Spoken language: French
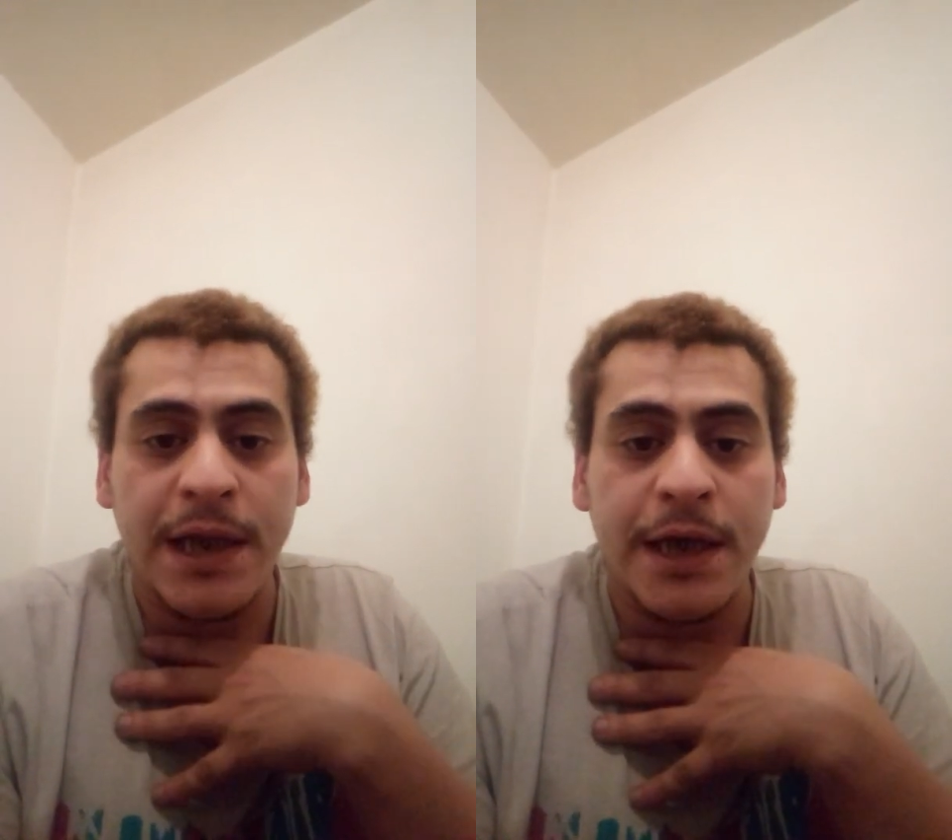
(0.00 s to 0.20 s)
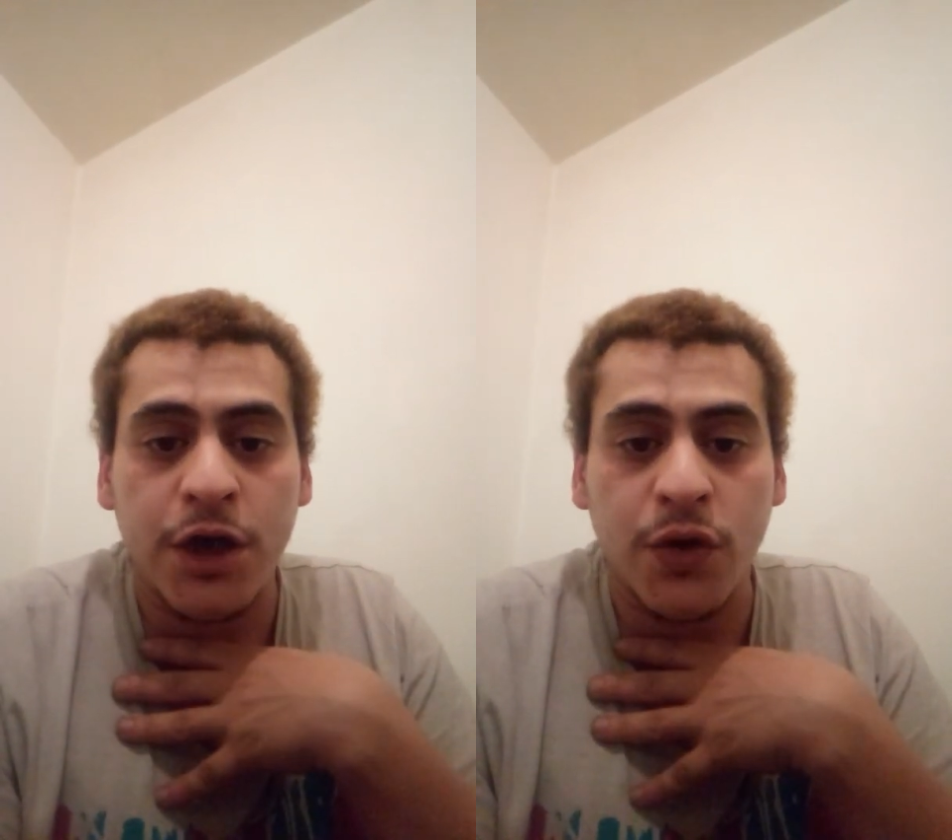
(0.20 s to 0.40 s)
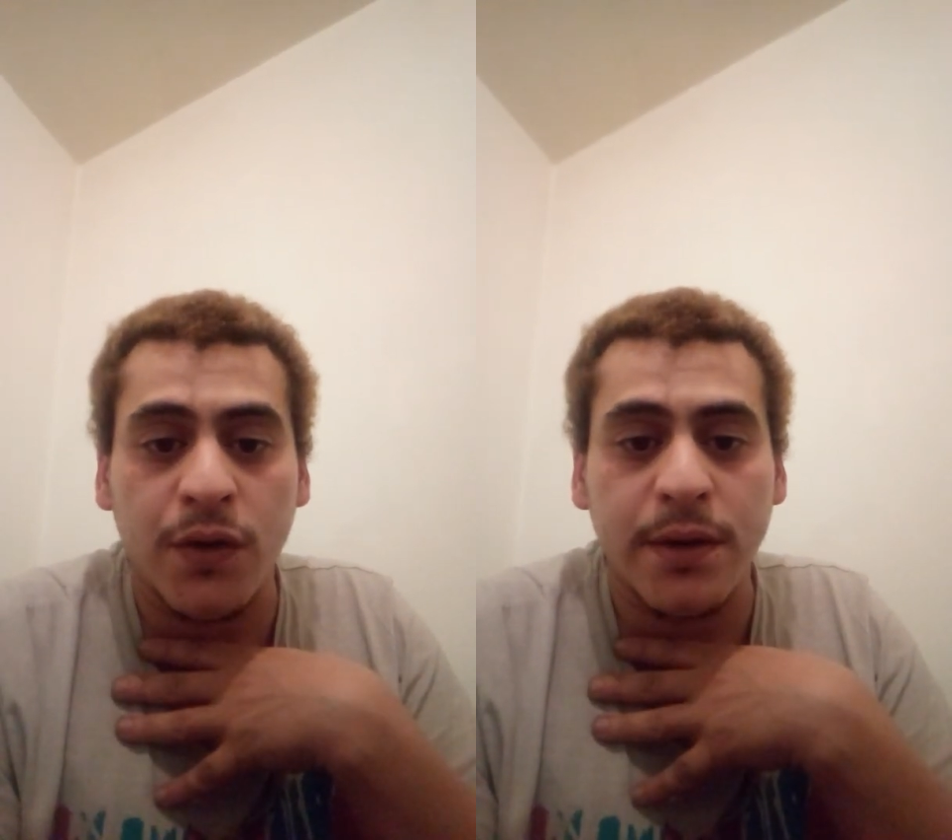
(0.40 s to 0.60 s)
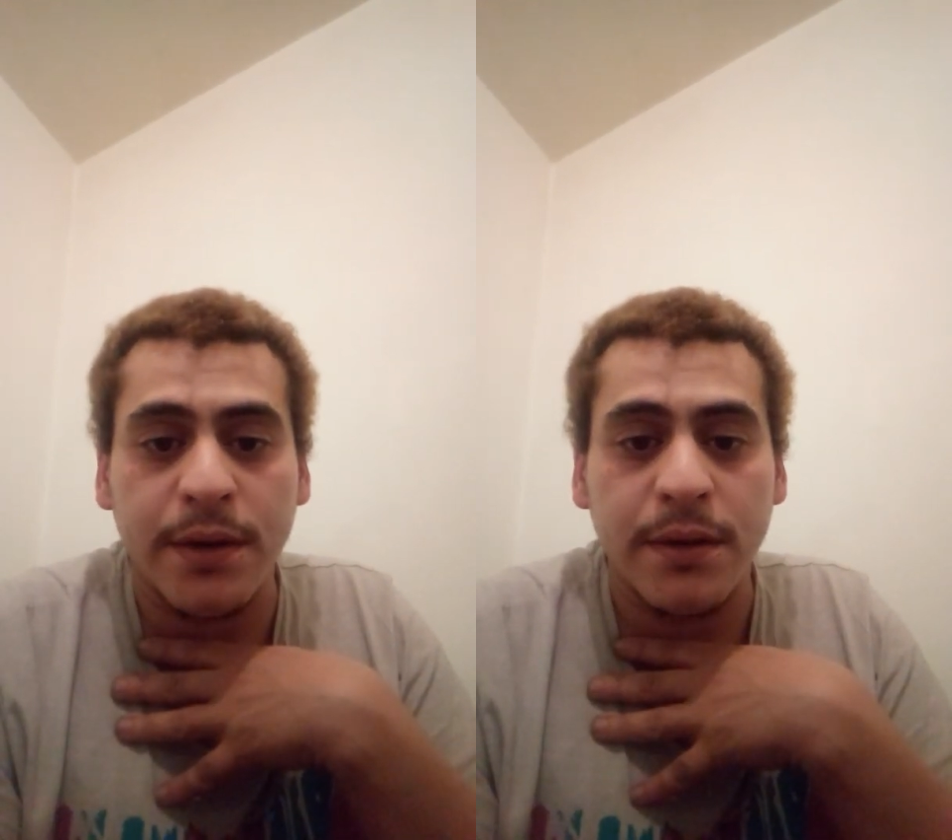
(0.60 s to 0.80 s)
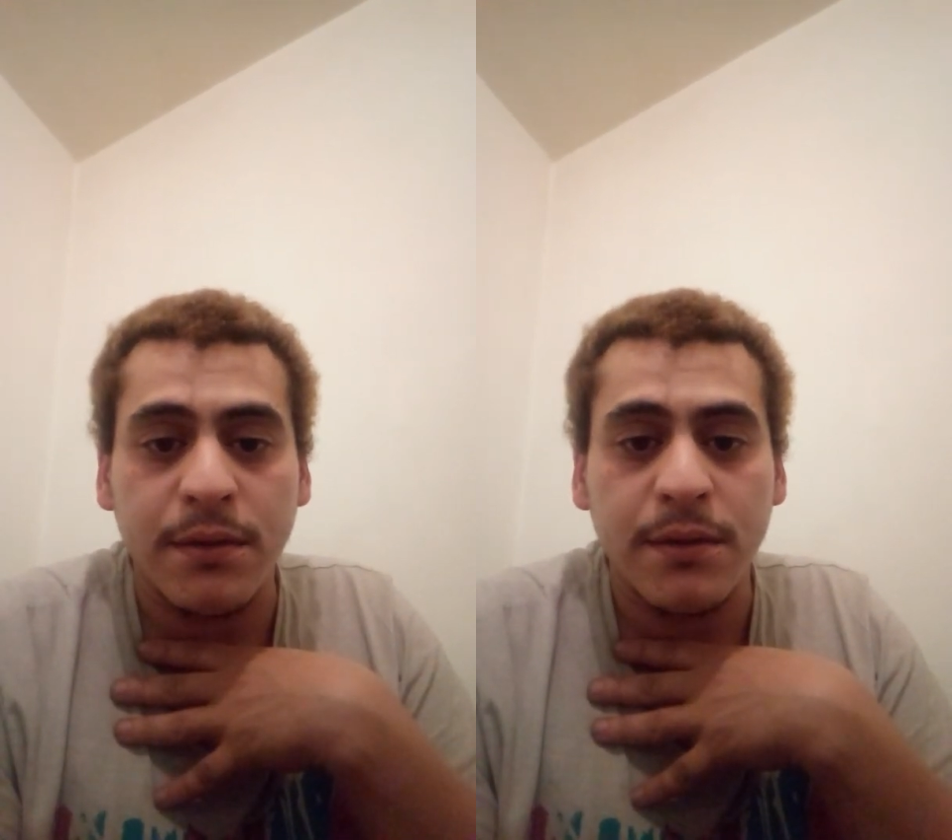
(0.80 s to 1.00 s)
donc ça vient d'en
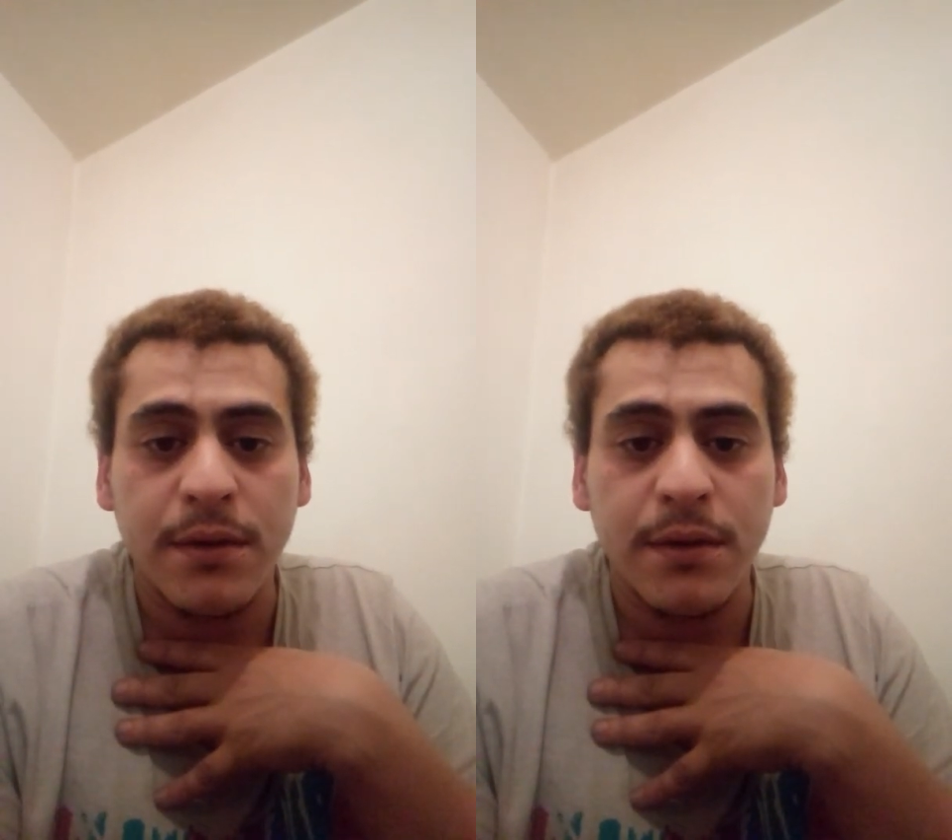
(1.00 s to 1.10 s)
bas.